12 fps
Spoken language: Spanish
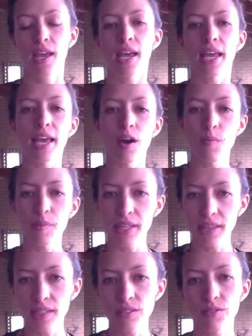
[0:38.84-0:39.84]
y
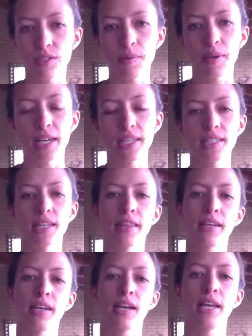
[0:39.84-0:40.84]
aumenta sus niveles de
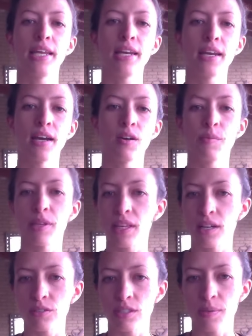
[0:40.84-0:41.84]
adrenalina, aumenta
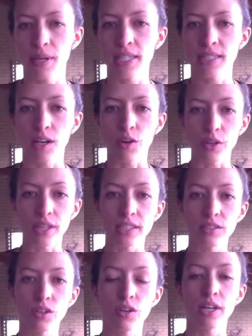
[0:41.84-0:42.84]
los niveles de
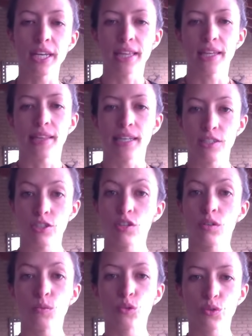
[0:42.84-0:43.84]
cortisol y de
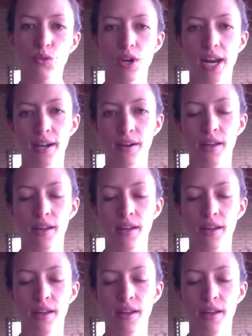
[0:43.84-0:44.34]
tensión muscular.